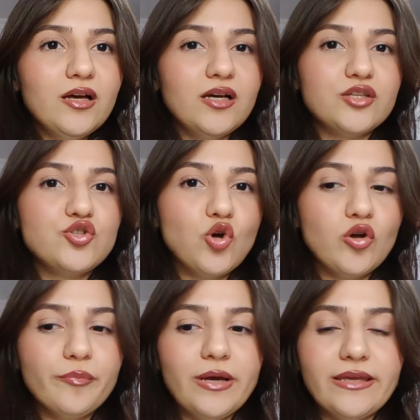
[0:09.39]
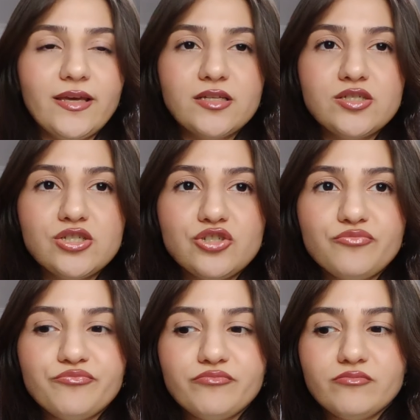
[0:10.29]
Ee, çok makyaj
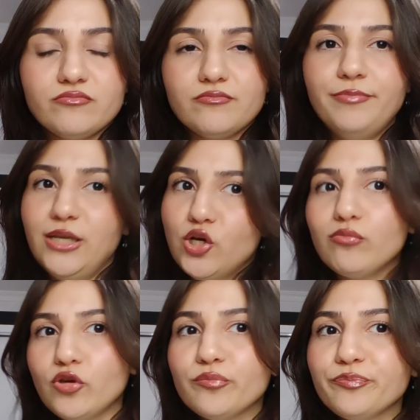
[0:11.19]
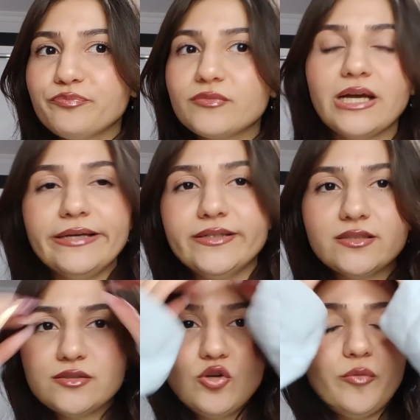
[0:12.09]
biliyor muyum?
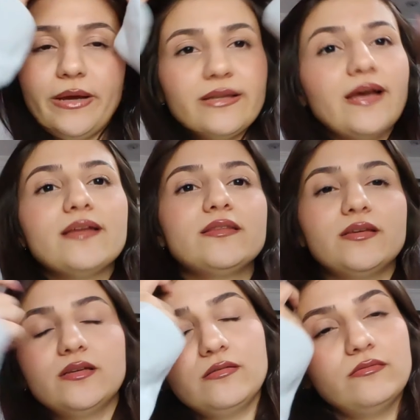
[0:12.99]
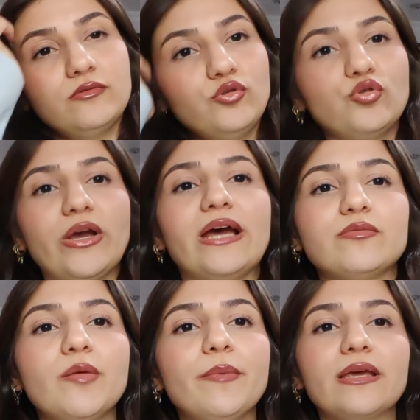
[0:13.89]
Hayır normal kendi günlük
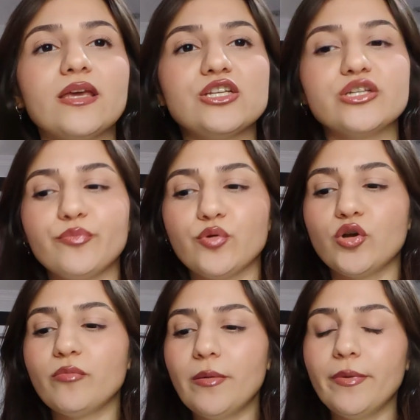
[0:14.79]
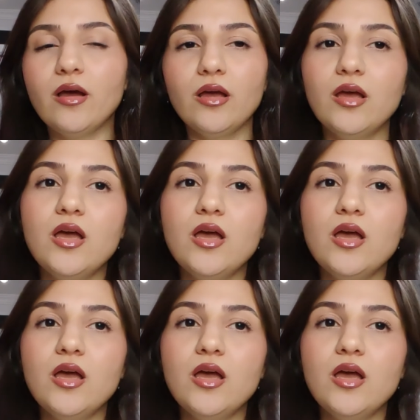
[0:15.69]
hayatımda makyaj yapıyorum ama